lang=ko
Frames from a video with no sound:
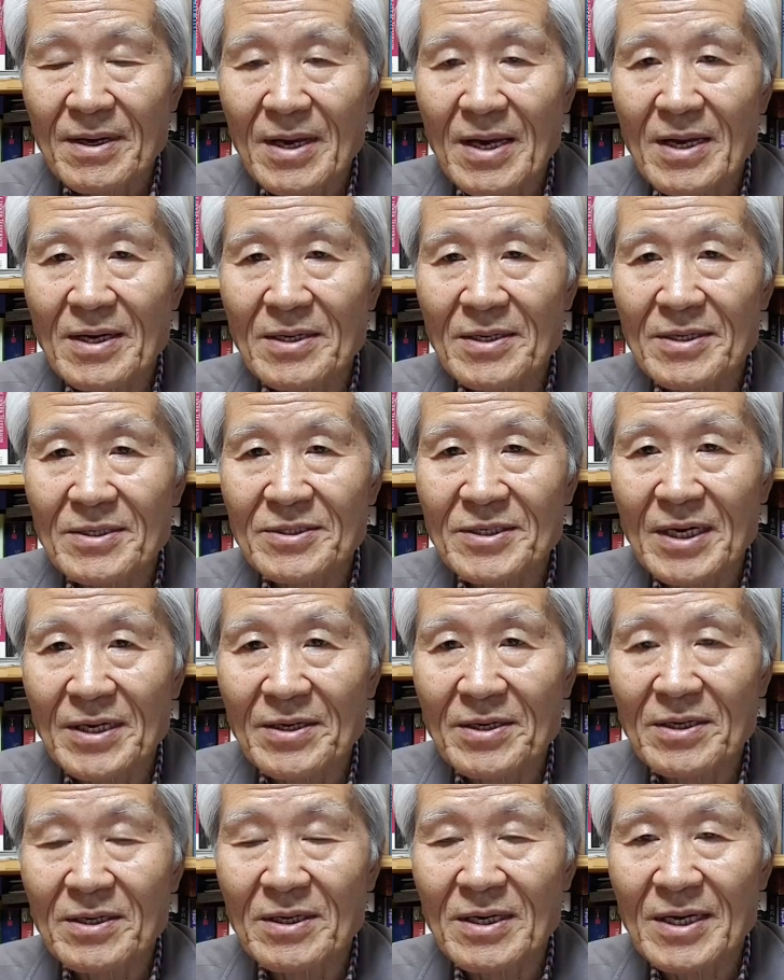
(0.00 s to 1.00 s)
헬기
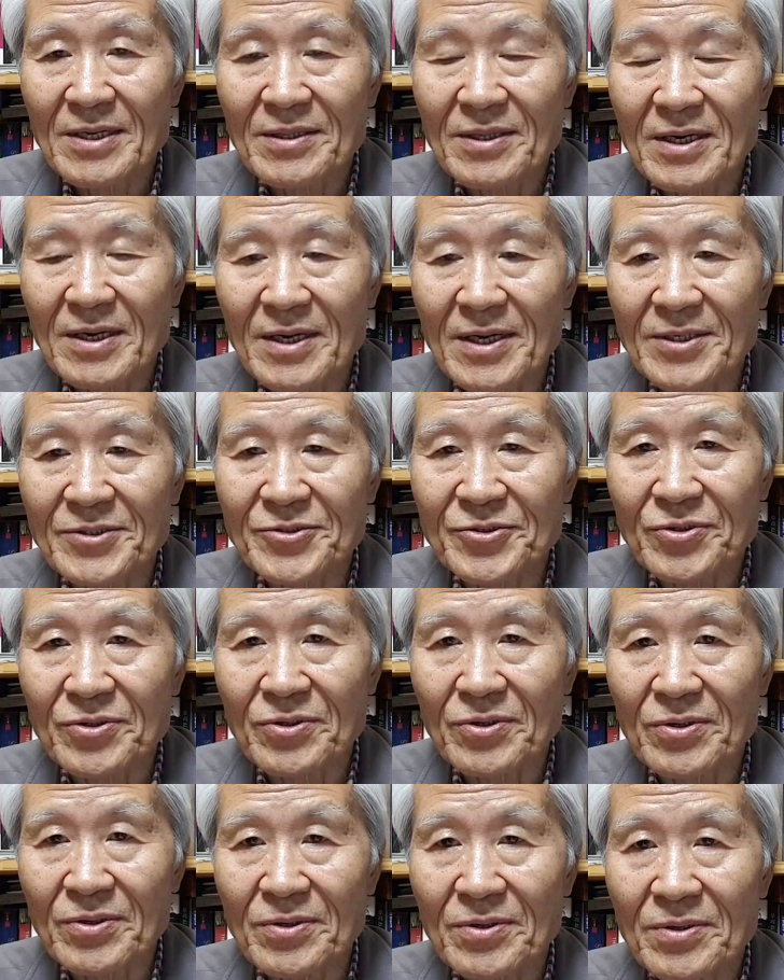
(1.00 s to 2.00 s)
사격을 했다
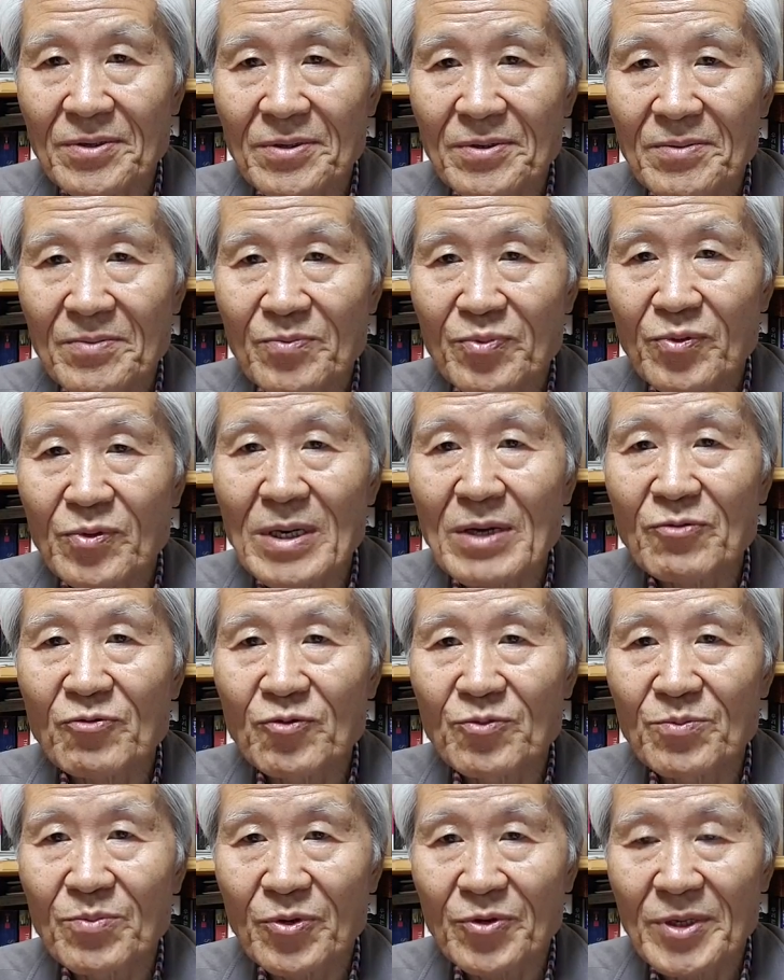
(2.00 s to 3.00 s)
해가지고
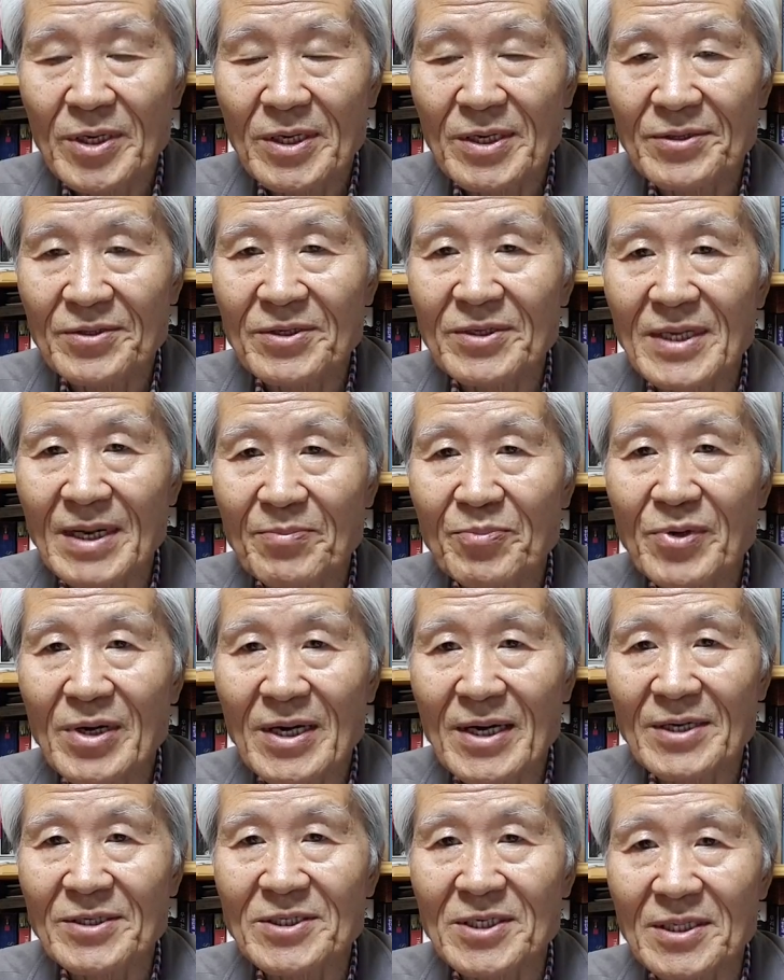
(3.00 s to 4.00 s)
북한군보다 더 나쁘게
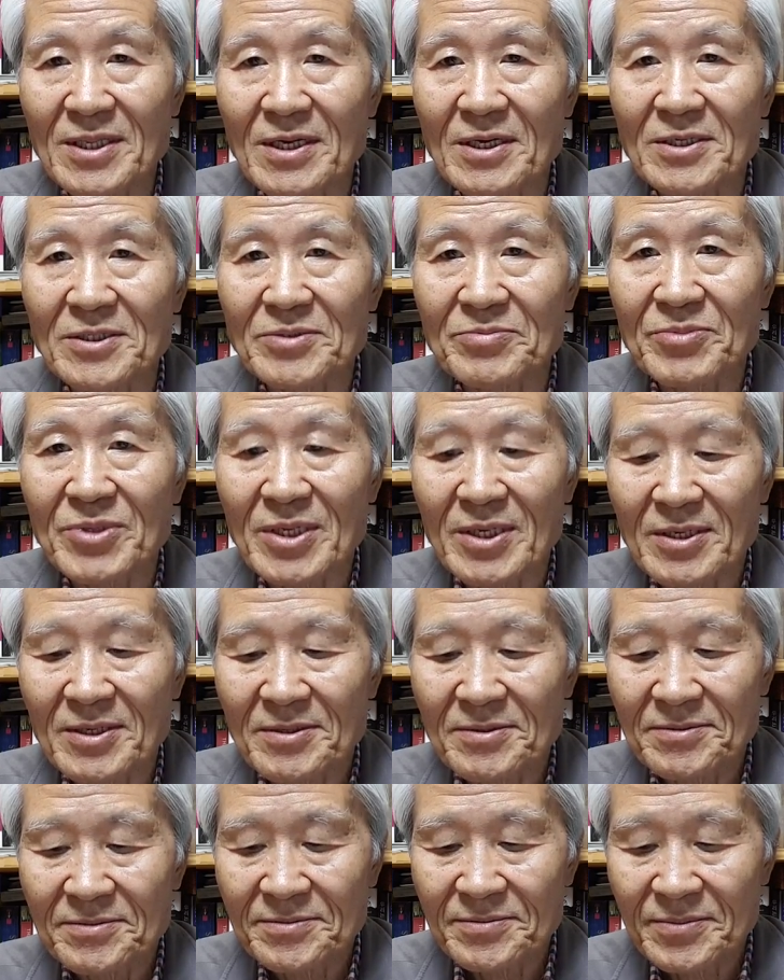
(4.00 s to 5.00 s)
가르치게 될 것입니다.
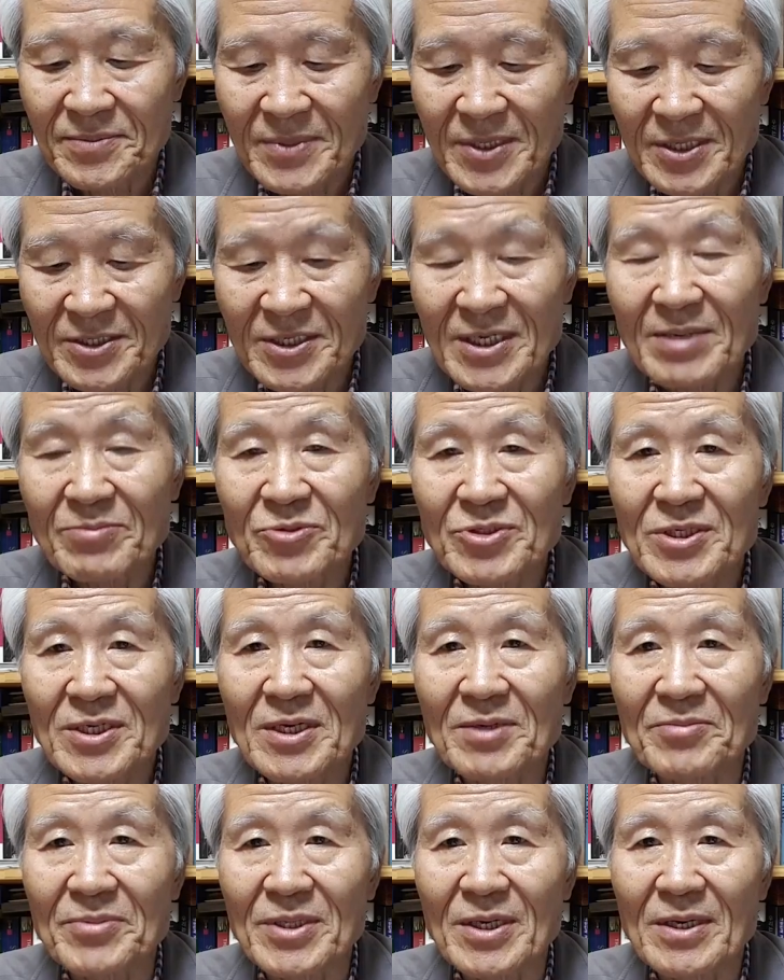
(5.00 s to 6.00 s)
이 책임을
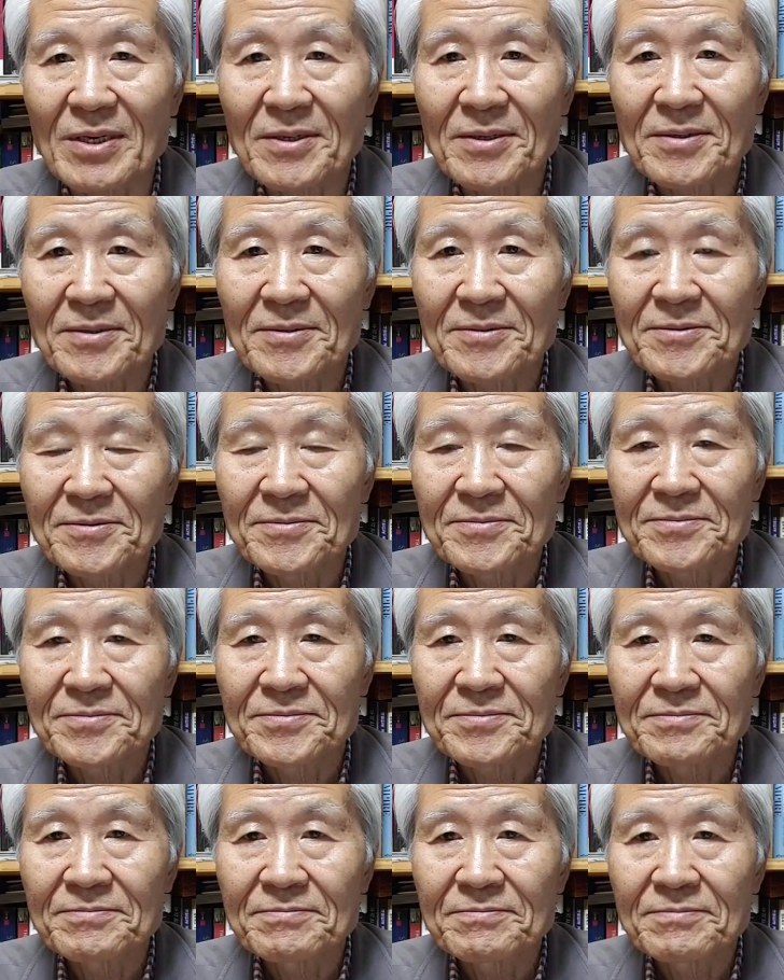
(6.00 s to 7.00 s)
져야 합니다.
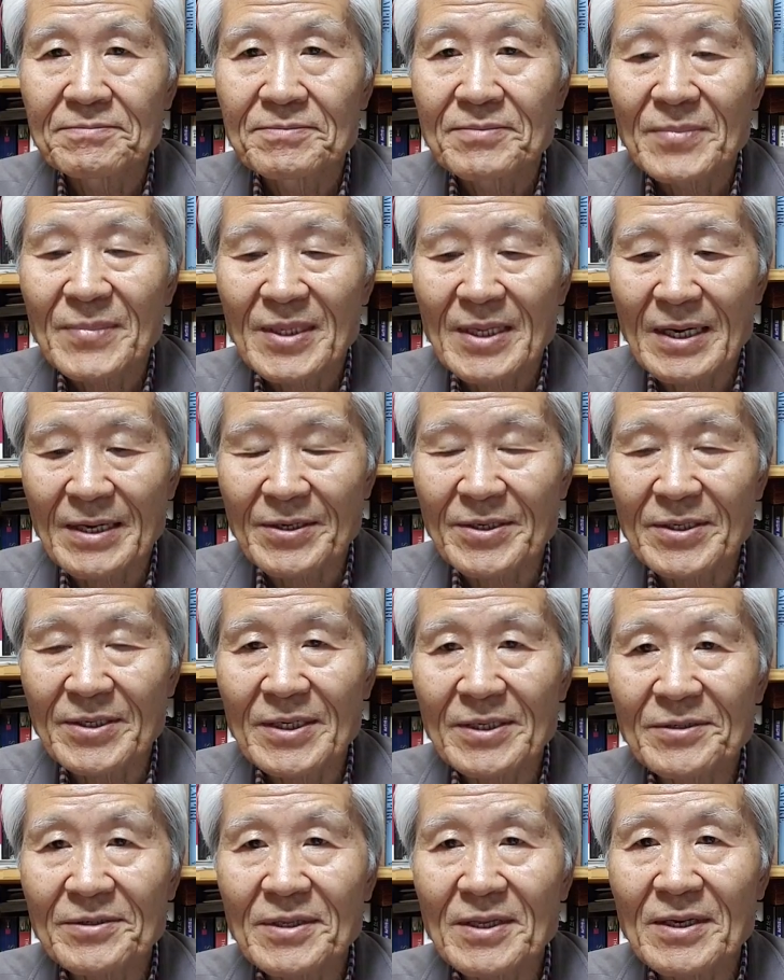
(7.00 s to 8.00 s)

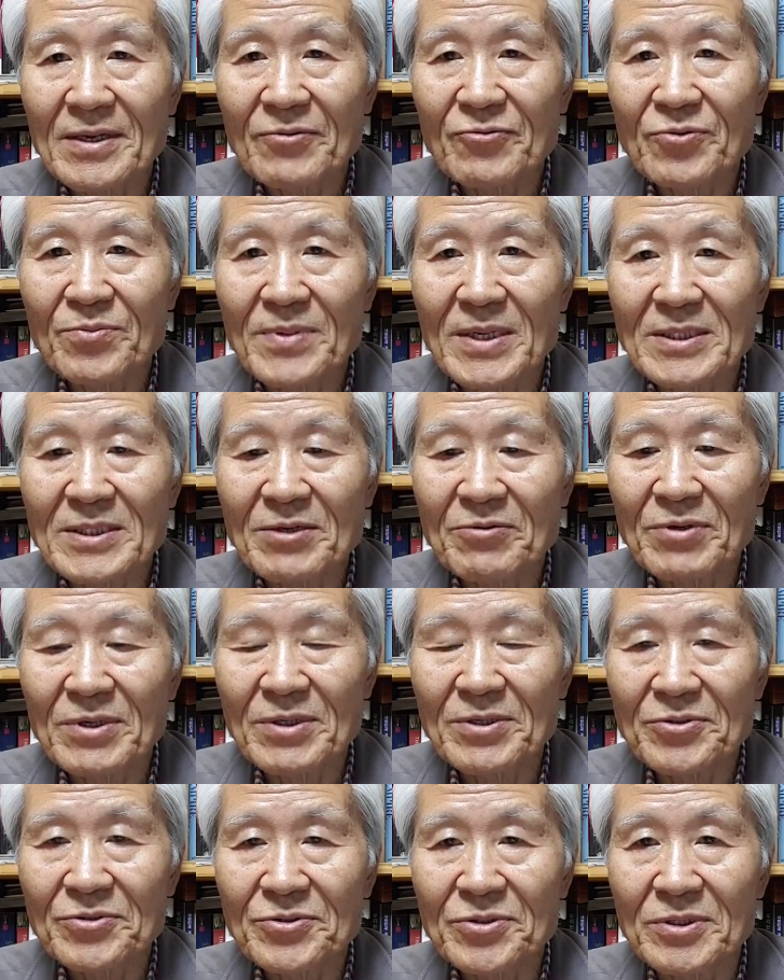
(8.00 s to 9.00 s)
당연히 그때
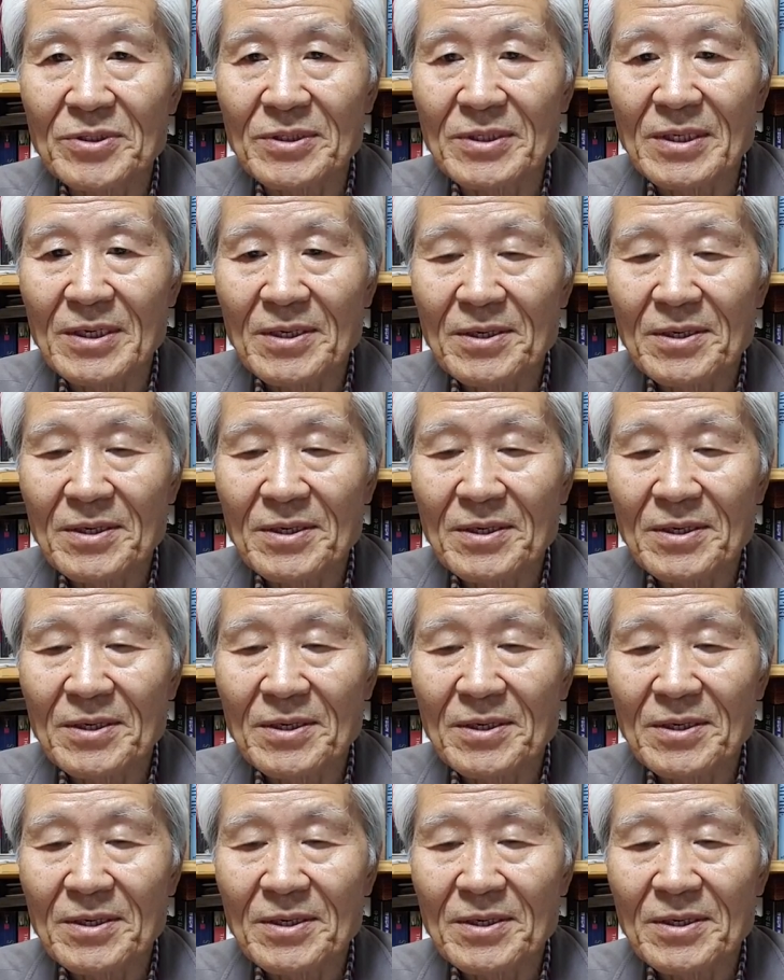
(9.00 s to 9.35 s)
국방장관으로서